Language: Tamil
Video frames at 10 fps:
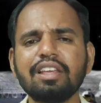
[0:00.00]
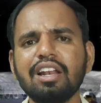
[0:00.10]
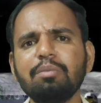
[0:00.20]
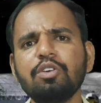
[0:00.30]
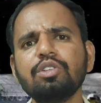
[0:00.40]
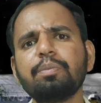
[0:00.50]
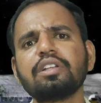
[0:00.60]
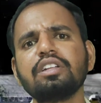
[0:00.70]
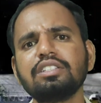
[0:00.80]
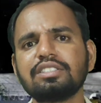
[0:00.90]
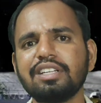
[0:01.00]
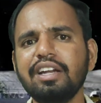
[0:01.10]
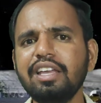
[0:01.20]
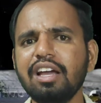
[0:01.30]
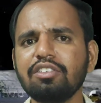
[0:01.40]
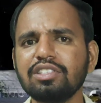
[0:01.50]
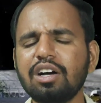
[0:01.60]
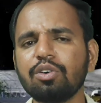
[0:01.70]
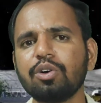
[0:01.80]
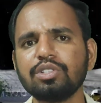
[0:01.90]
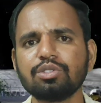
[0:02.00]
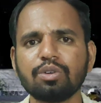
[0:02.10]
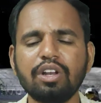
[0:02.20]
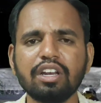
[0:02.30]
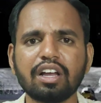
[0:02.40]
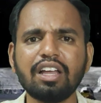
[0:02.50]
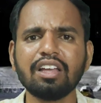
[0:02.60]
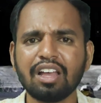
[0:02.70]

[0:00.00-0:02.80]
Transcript: எல்லாமே வந்து பார்த்திங்கன்னா ஸ்டடியாக வந்து அவங்க வந்து சொல்லியிருக்காங்க